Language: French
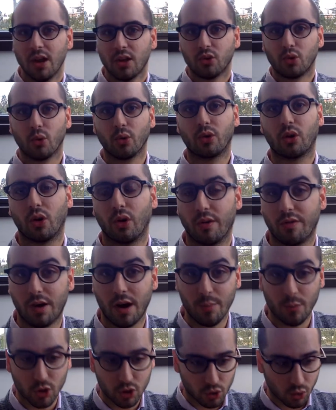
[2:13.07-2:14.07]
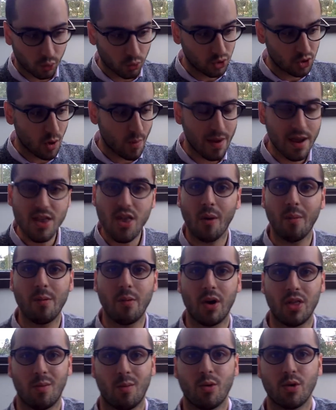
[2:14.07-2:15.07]
Donc voilà, moi je consomme
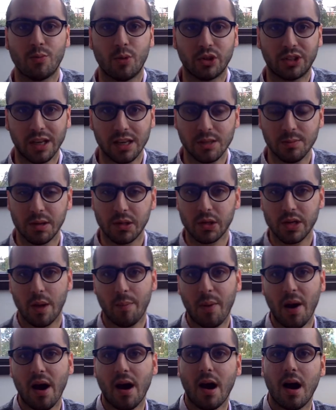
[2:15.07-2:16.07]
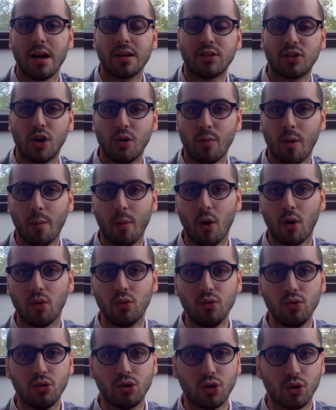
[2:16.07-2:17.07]
énormément énormément de podcasts, maintenant il n'y a pas un seul moment
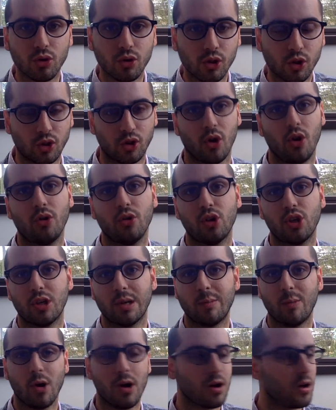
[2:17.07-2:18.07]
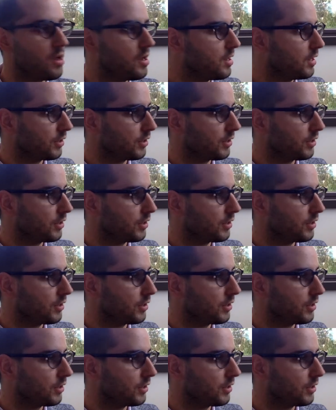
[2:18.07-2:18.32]
où je sors de chez moi